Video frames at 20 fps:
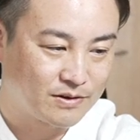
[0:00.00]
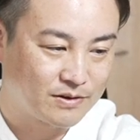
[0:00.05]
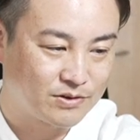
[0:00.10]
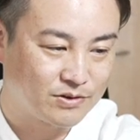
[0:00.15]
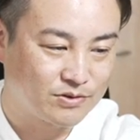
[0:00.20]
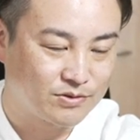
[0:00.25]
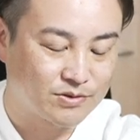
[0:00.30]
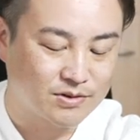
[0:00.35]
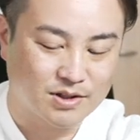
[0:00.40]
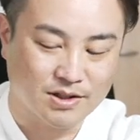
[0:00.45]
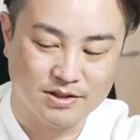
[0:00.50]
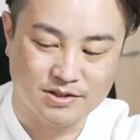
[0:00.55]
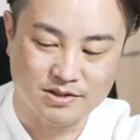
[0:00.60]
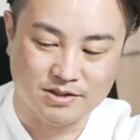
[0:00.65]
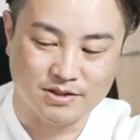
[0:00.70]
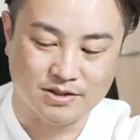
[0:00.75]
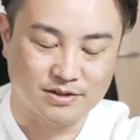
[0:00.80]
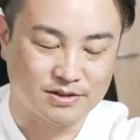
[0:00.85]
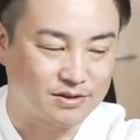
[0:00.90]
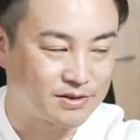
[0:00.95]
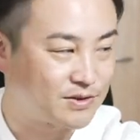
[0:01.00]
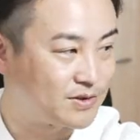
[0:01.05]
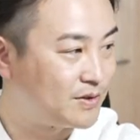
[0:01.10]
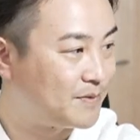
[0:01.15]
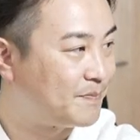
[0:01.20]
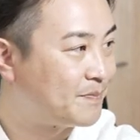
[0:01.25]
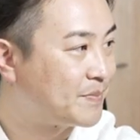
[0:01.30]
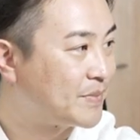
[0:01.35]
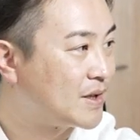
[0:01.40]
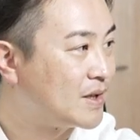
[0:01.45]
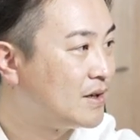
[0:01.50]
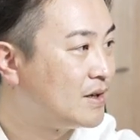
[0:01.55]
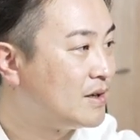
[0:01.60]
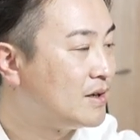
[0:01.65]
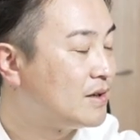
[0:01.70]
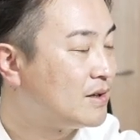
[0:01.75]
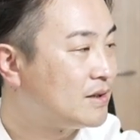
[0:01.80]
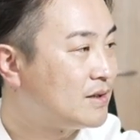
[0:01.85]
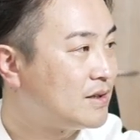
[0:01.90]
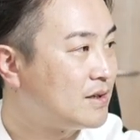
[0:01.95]
いう感じなんですよ。
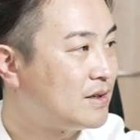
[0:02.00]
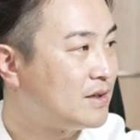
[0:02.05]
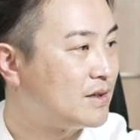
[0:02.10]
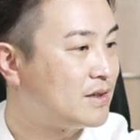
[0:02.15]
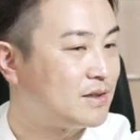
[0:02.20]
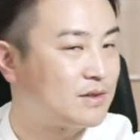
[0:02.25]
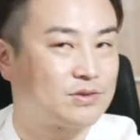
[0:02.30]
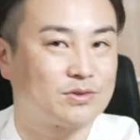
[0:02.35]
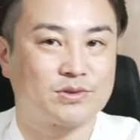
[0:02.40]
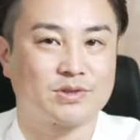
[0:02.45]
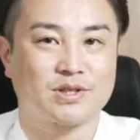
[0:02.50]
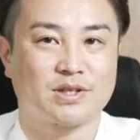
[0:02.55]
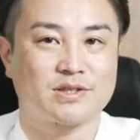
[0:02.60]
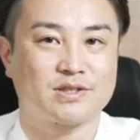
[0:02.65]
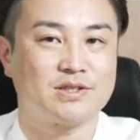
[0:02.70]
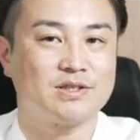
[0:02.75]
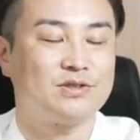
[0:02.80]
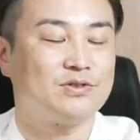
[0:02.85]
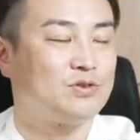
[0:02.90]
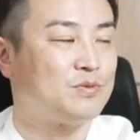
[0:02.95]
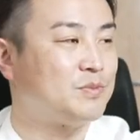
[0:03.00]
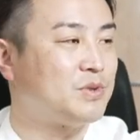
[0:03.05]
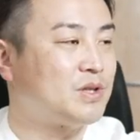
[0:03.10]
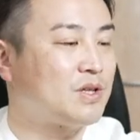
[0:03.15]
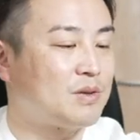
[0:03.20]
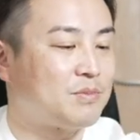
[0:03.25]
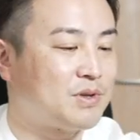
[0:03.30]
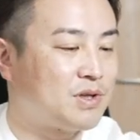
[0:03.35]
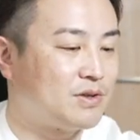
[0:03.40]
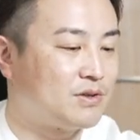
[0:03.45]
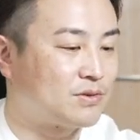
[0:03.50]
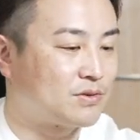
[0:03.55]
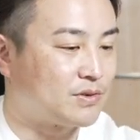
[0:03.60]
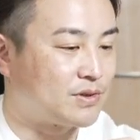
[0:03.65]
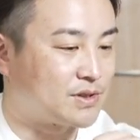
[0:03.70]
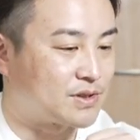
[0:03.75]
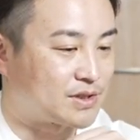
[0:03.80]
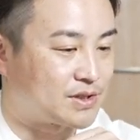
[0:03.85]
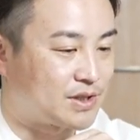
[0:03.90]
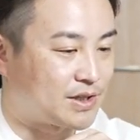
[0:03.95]
で、写真を見てみるとです